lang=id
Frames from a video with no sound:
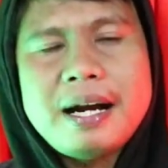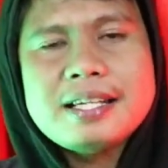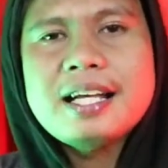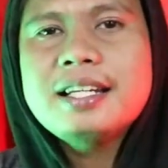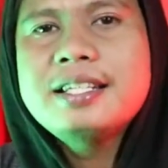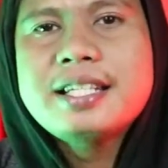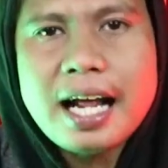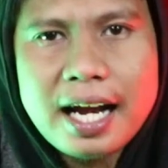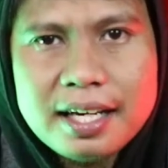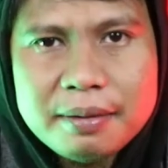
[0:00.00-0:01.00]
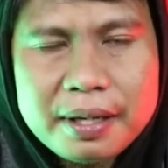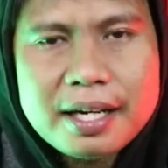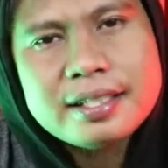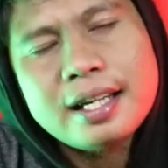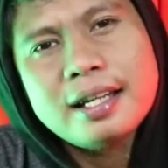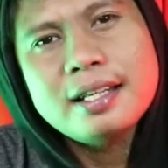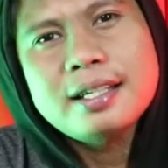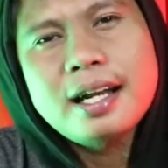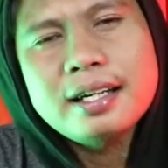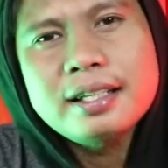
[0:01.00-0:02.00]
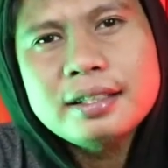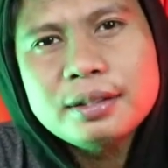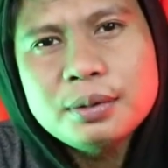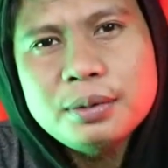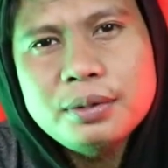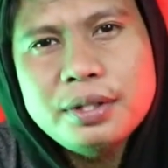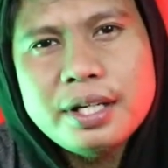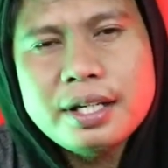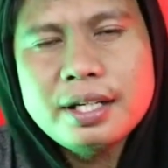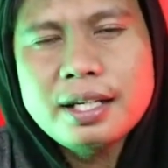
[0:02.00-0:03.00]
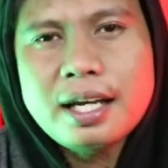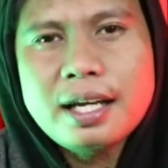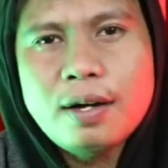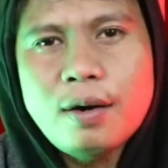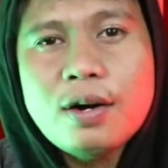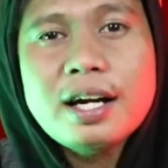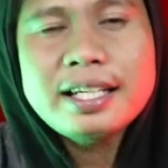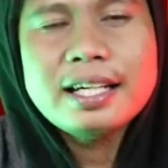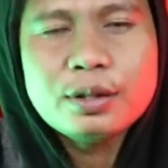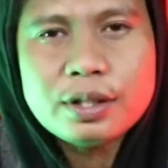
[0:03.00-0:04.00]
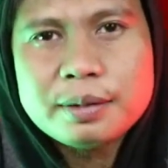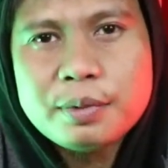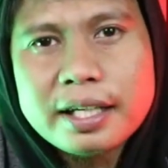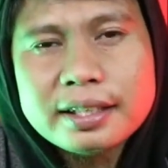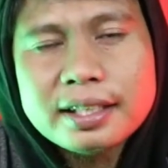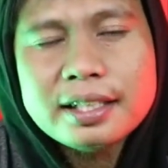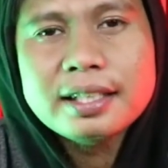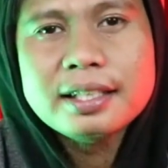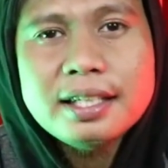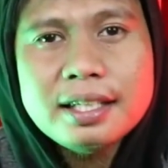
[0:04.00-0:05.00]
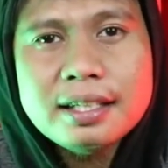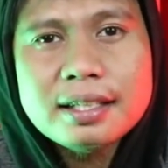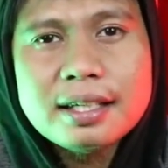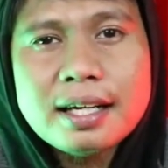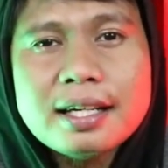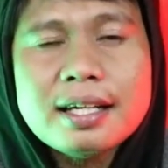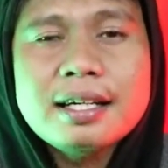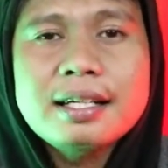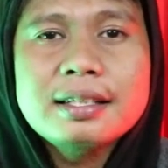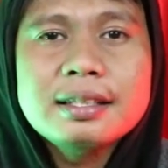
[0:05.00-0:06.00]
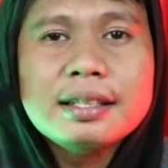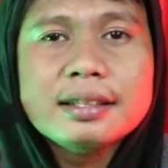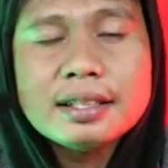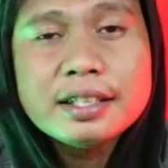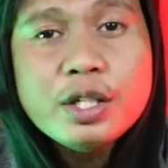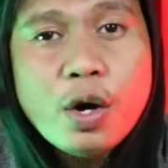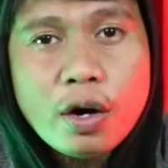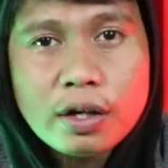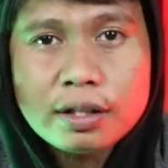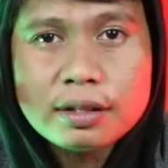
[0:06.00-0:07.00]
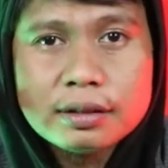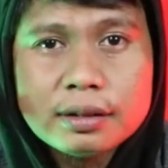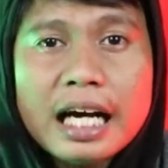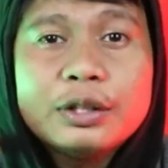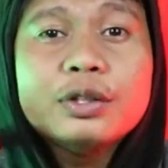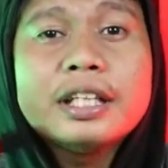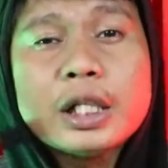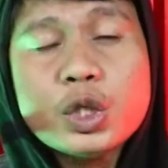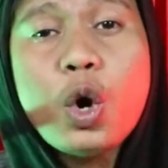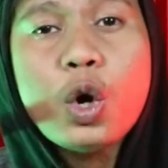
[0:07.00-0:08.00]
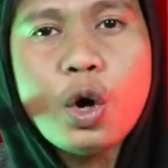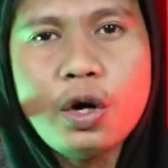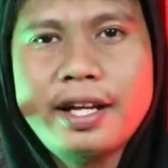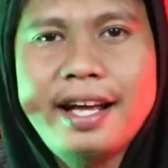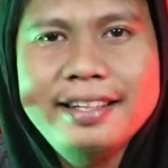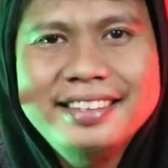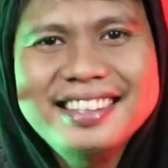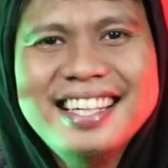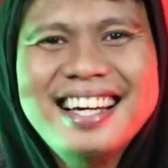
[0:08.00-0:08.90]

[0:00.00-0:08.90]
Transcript: pada saat di jalan pada saat di jalan itu ini orang yang orang mau antar ini ada tidur atau tersono ya